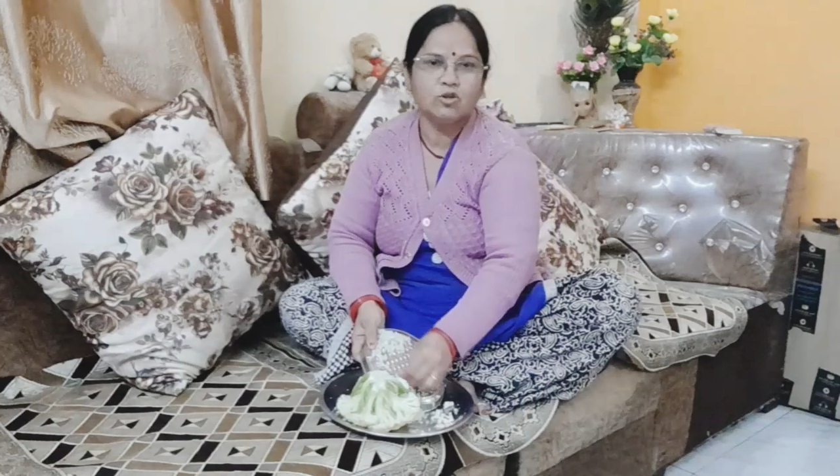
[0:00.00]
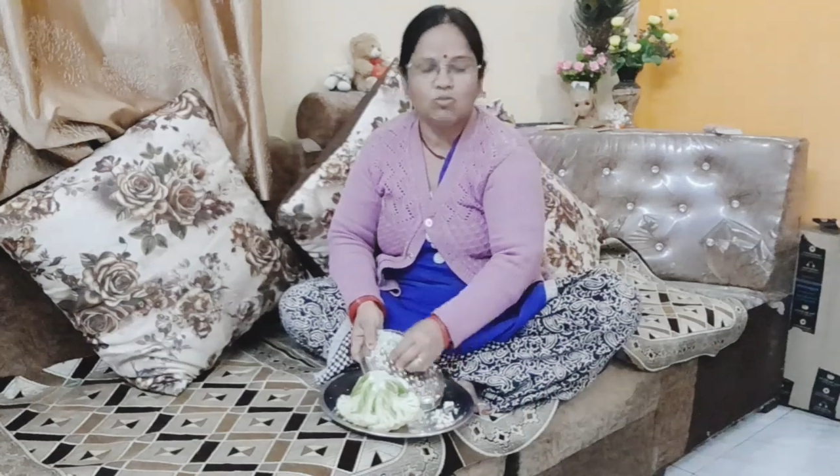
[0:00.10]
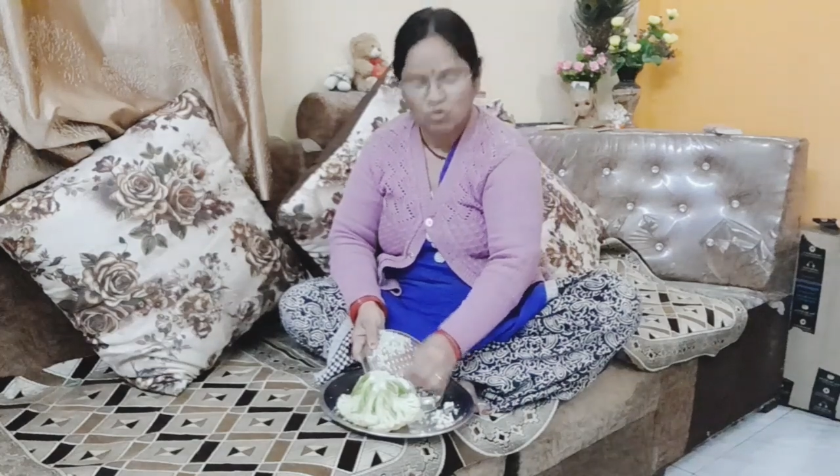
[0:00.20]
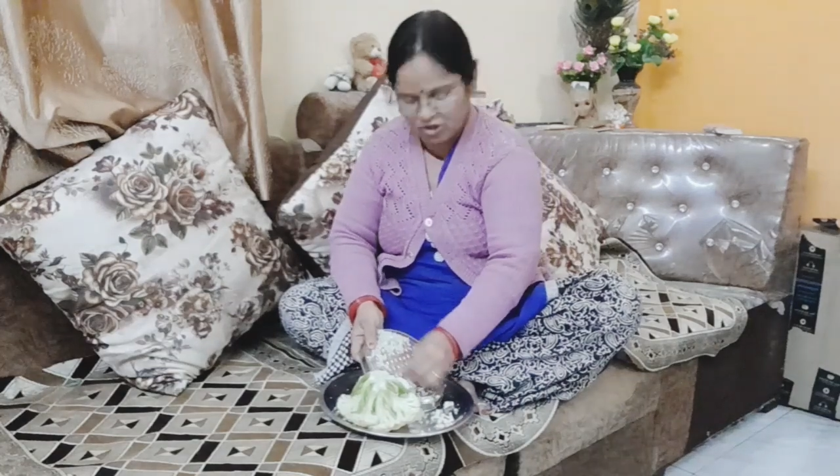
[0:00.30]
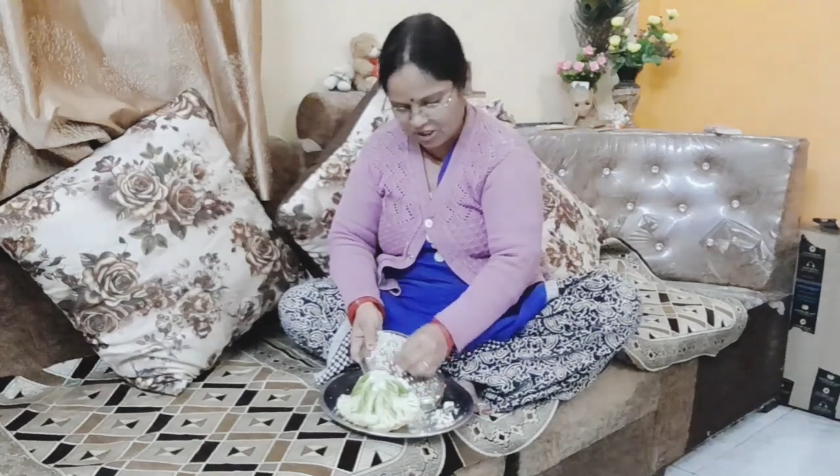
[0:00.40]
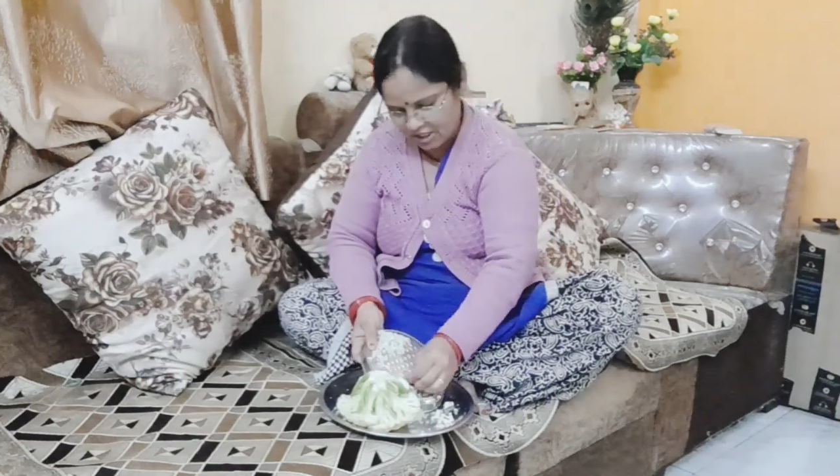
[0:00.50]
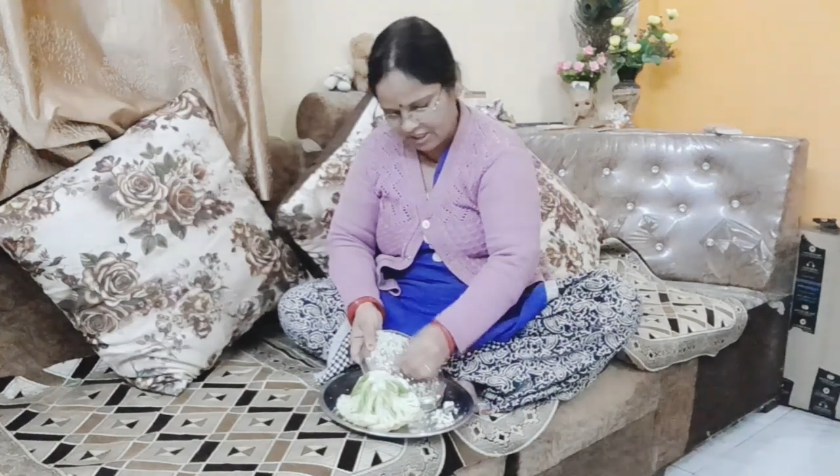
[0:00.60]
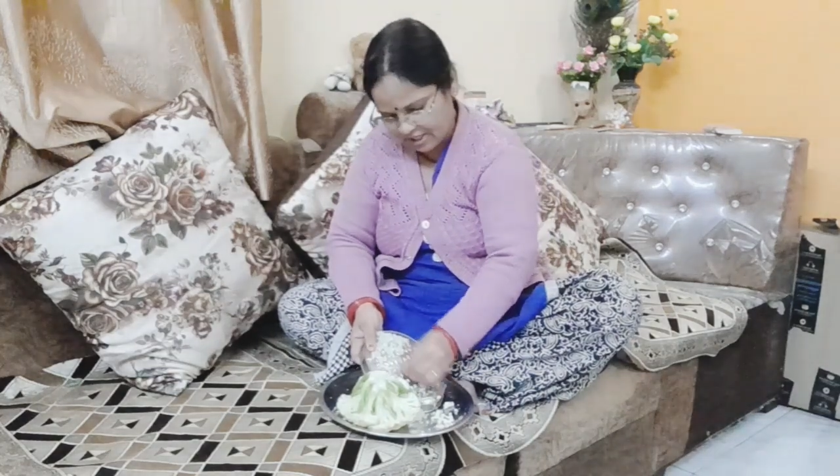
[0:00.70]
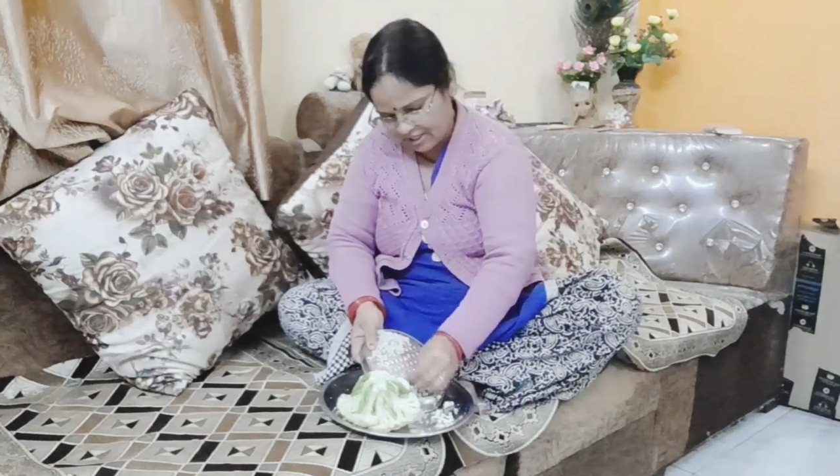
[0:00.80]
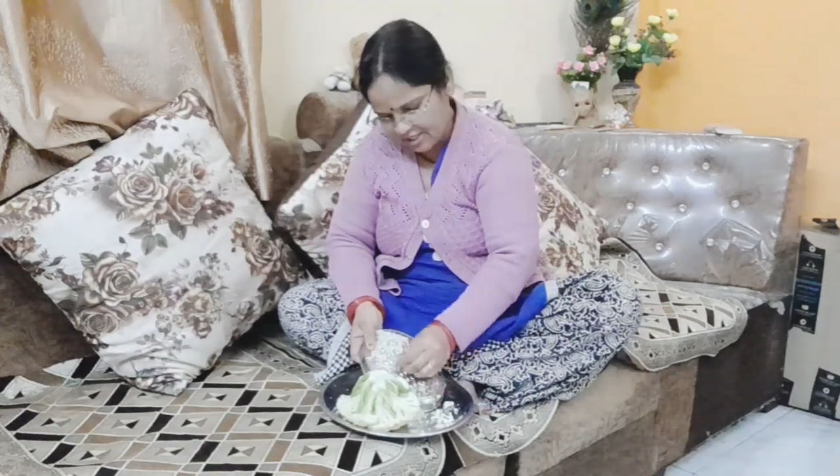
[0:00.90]
तो वो निकल
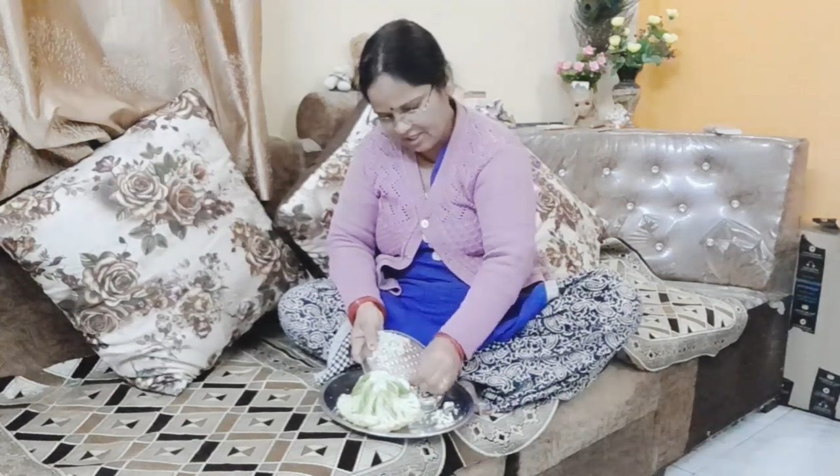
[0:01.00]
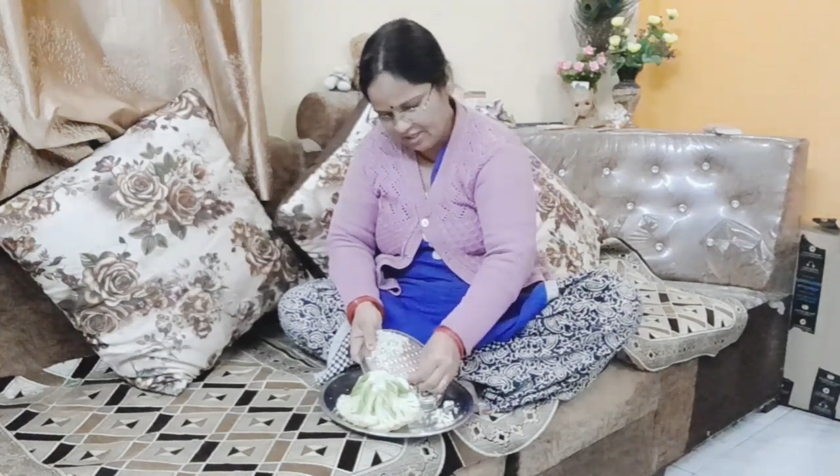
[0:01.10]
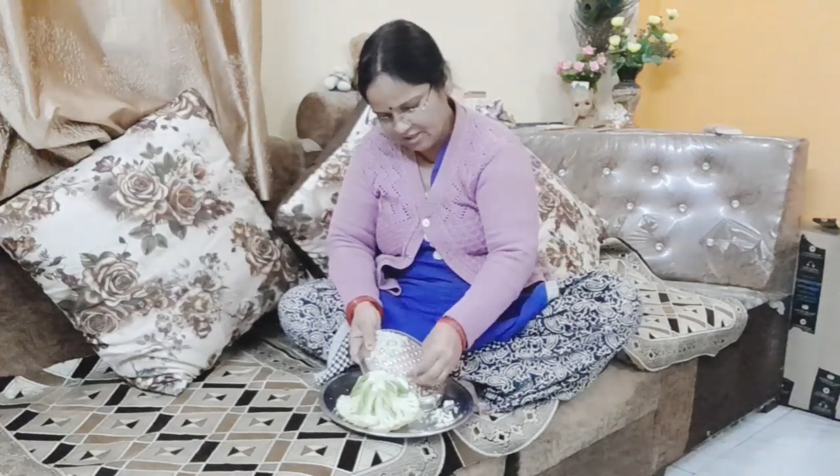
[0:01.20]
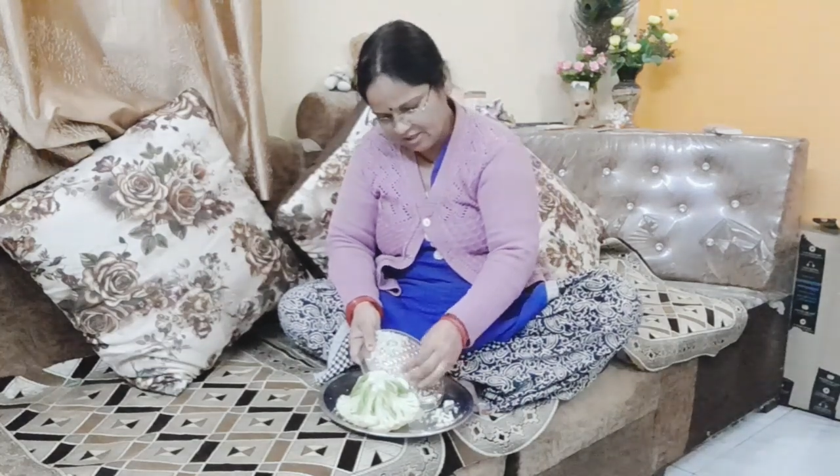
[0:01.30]
जाएगी